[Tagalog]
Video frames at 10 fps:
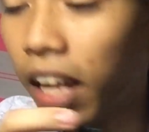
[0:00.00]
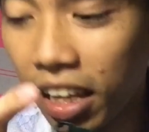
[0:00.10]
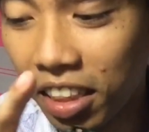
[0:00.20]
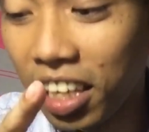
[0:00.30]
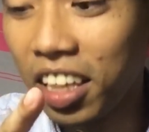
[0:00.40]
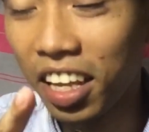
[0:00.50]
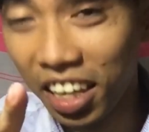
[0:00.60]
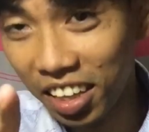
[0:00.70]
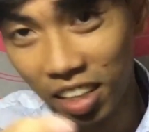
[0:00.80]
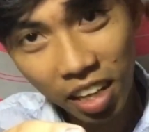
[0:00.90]

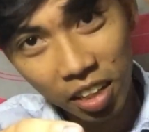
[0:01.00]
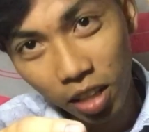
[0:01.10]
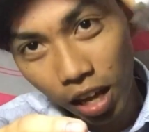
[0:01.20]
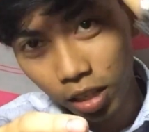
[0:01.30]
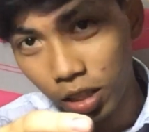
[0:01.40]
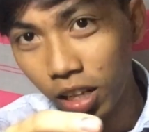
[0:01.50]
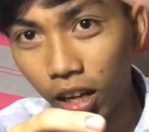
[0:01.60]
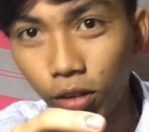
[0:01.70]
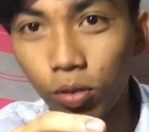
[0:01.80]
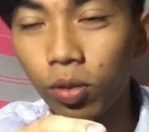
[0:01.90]
1989 lagi na
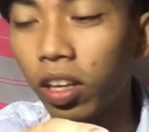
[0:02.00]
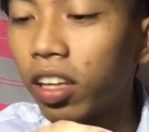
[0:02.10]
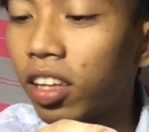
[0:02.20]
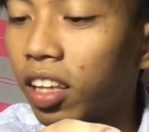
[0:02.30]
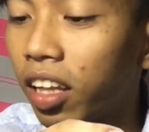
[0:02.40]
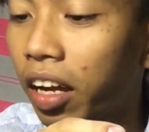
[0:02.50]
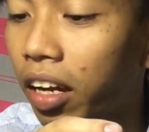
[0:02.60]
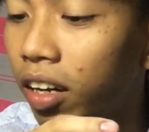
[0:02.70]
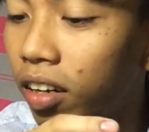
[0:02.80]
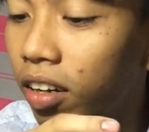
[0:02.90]
lang akong 18 na
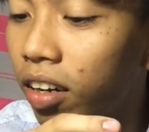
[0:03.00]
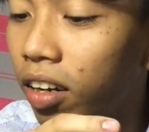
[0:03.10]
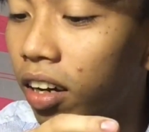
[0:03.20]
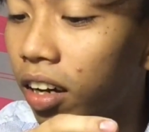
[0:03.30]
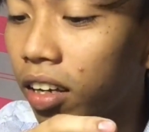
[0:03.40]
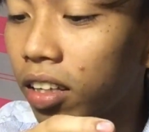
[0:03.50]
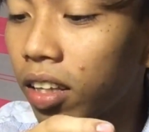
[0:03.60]
uh,